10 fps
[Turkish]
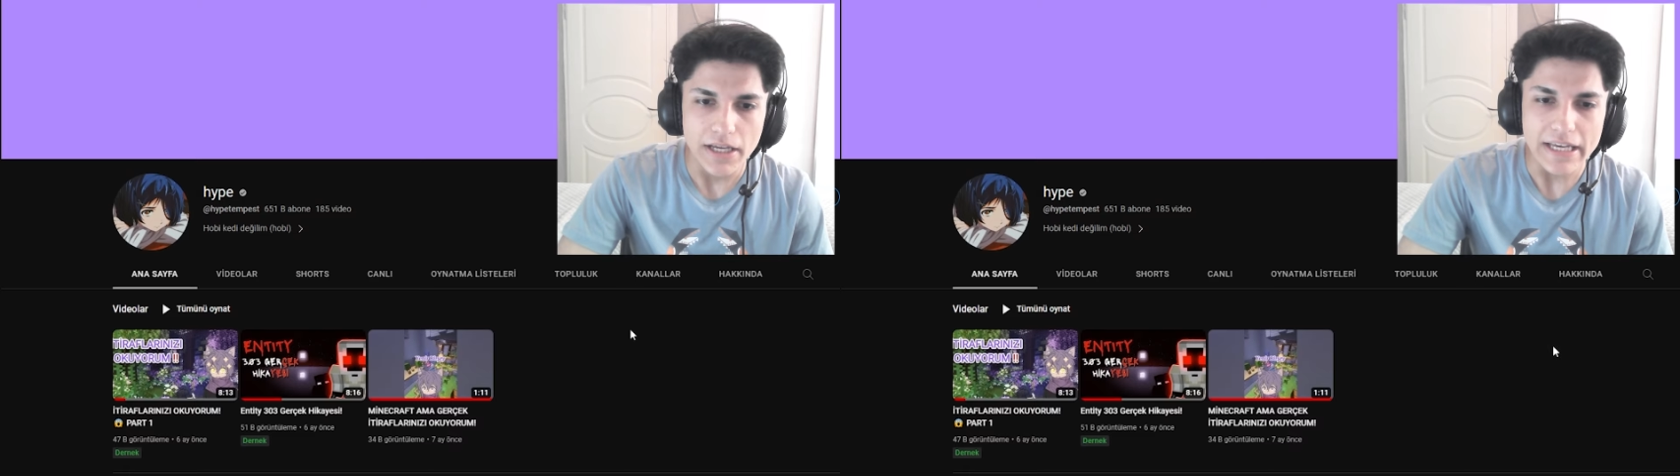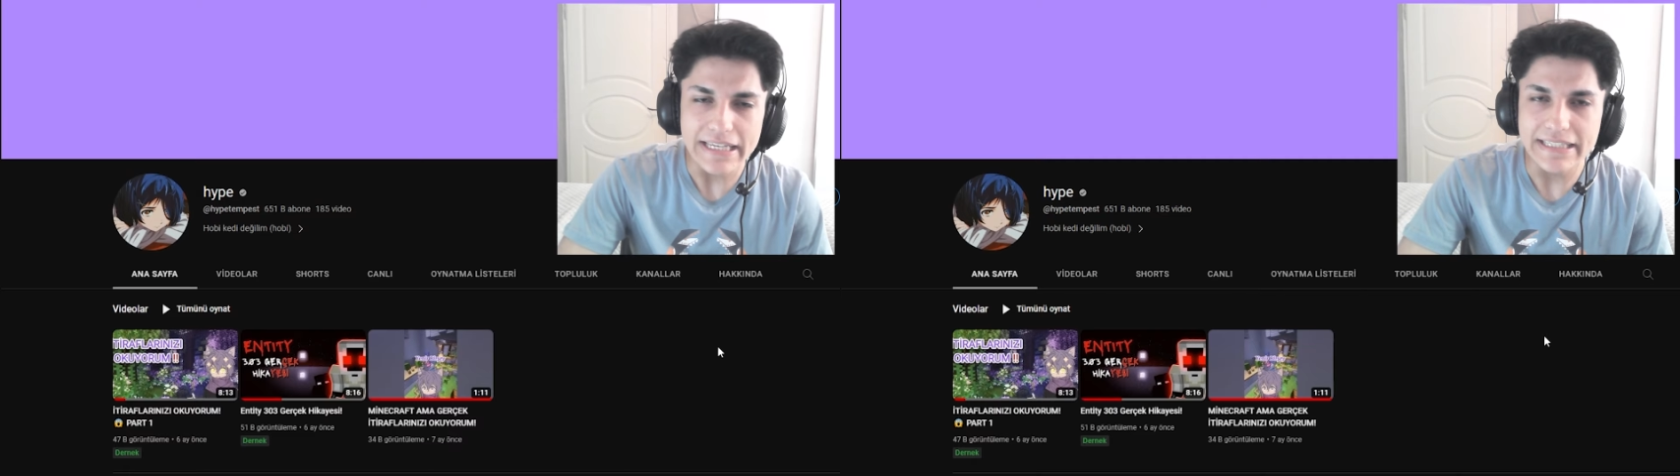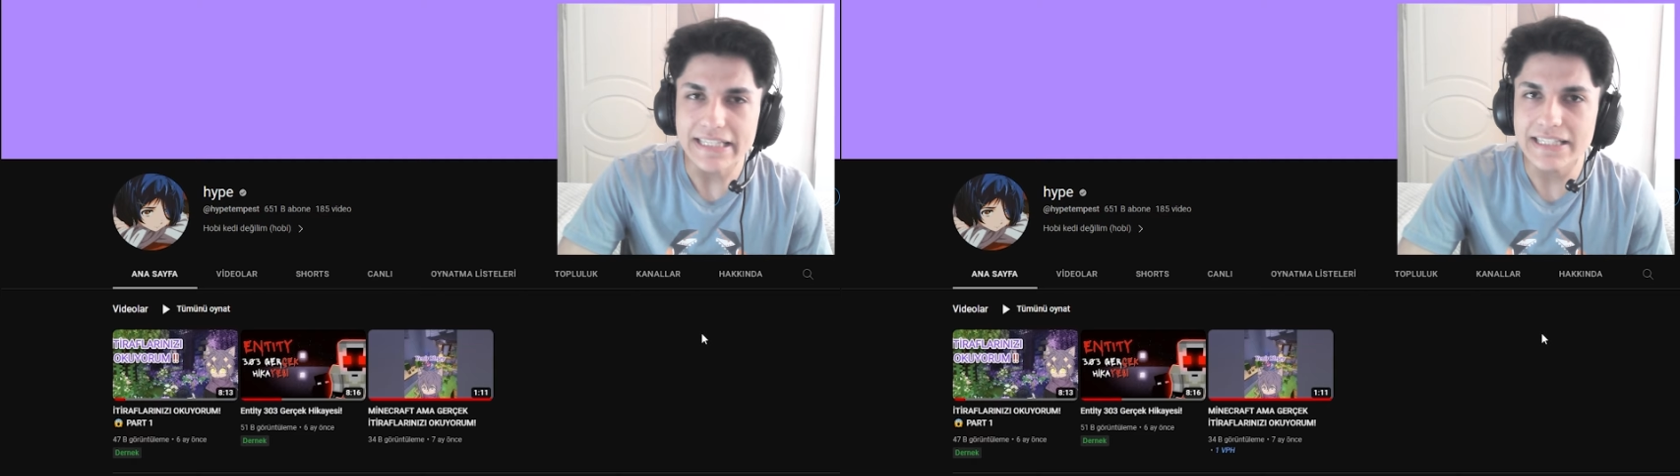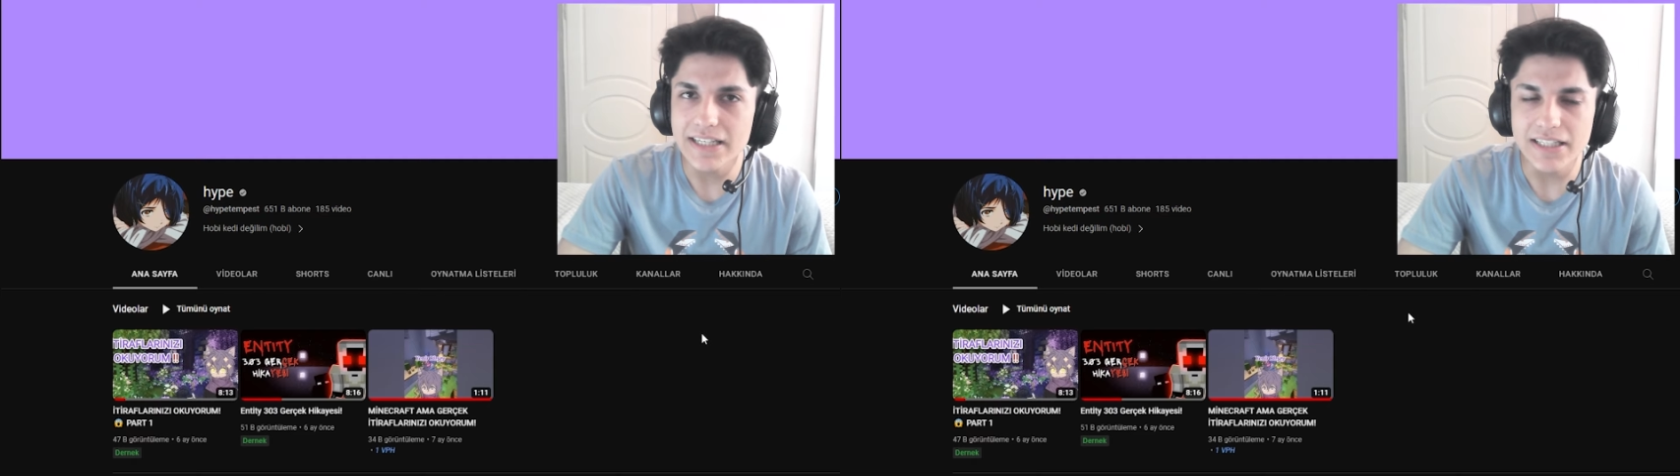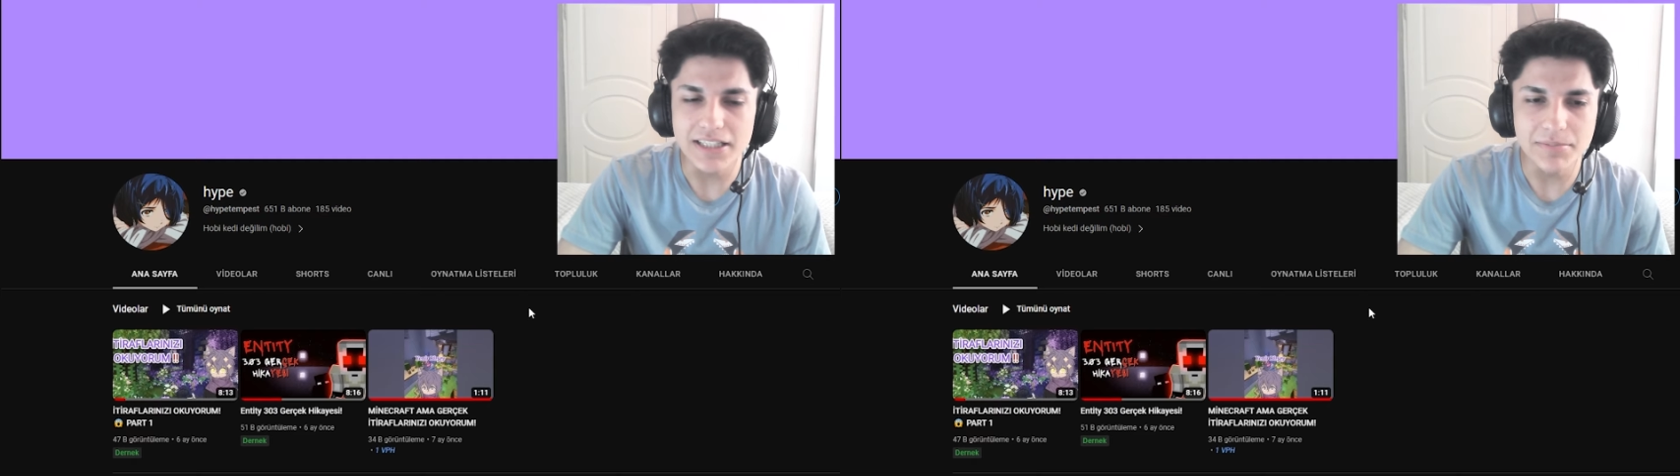Evet ilk
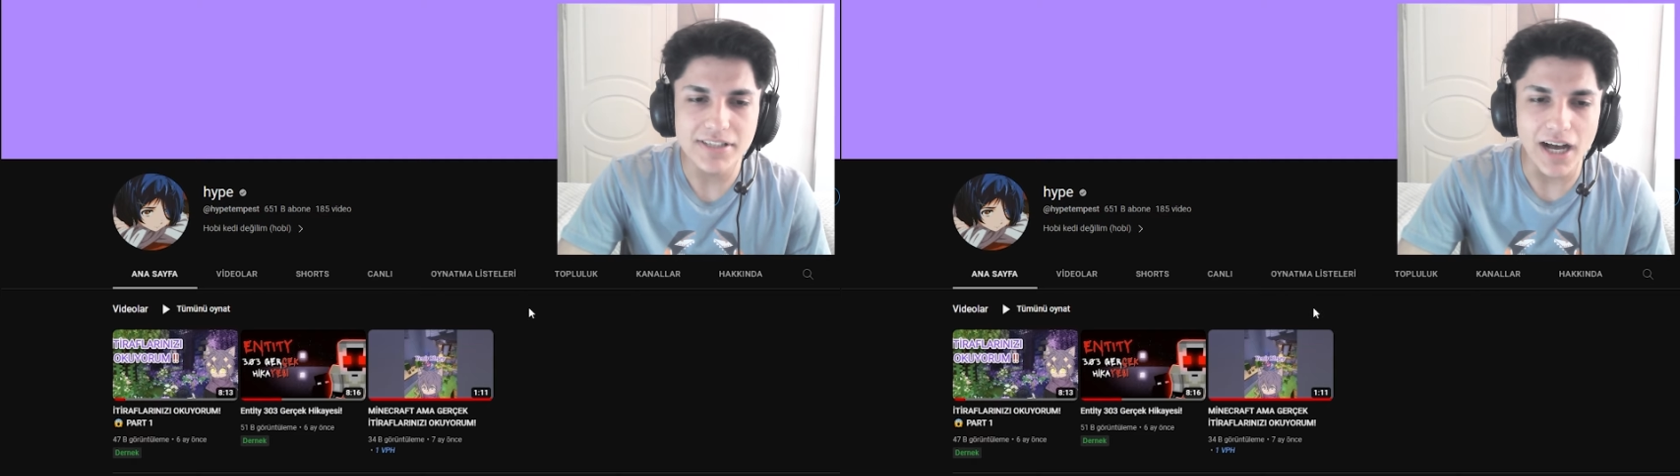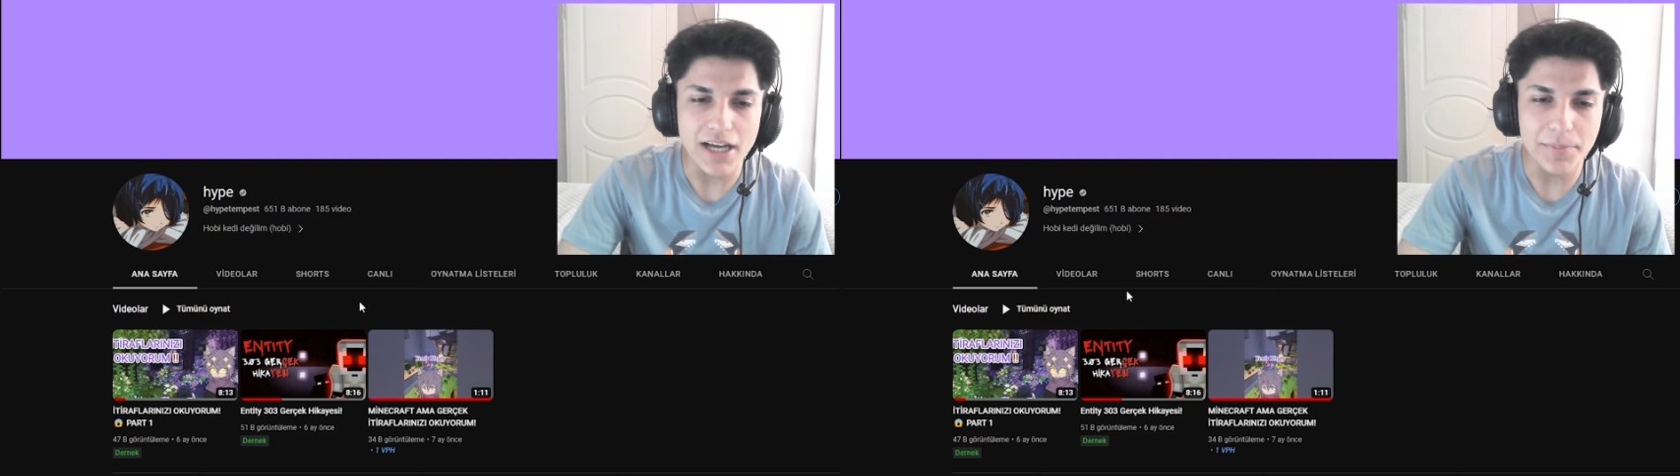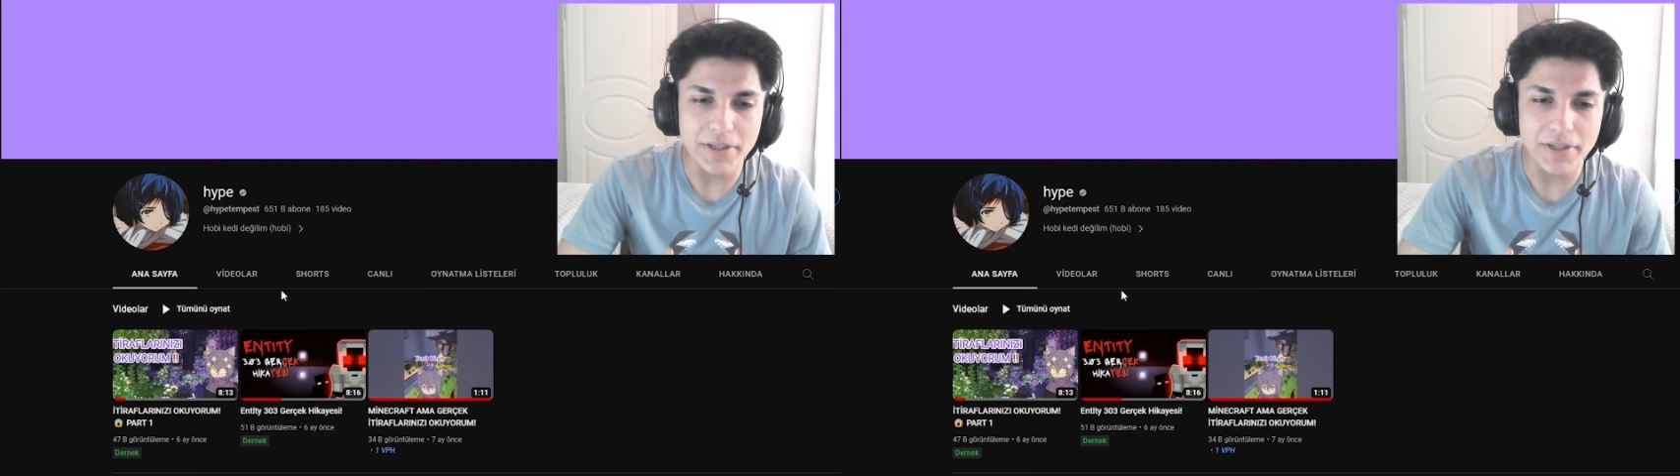kanalımız Hype